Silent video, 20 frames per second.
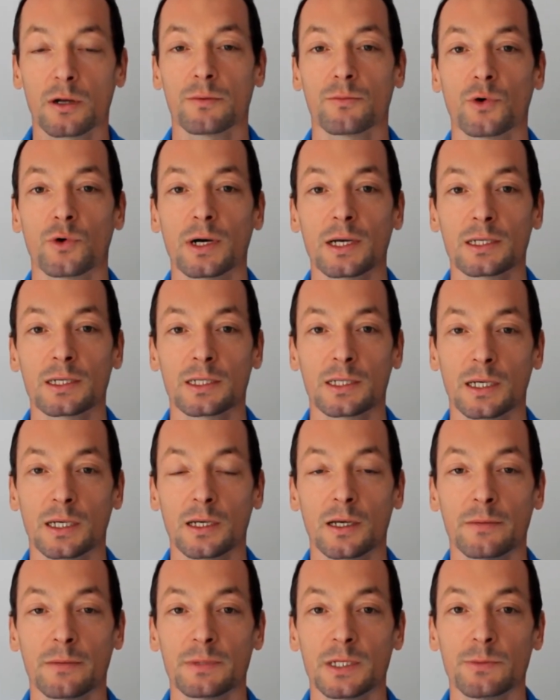Moi,
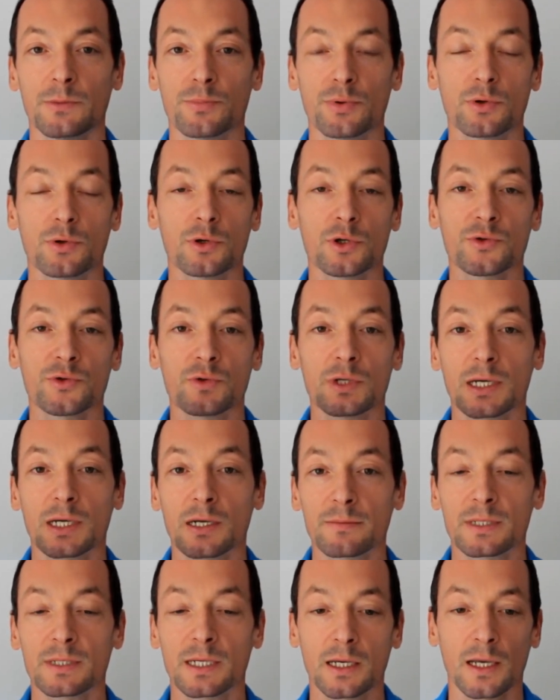c'est un petit peu, je faisais
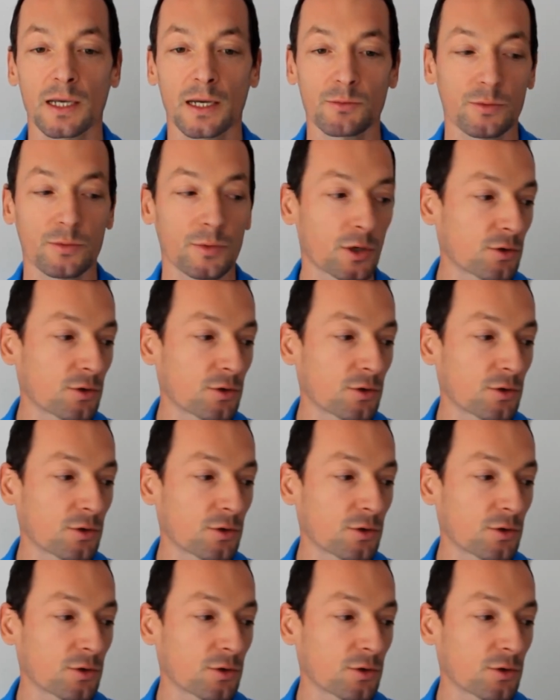comme ça il y a un moment,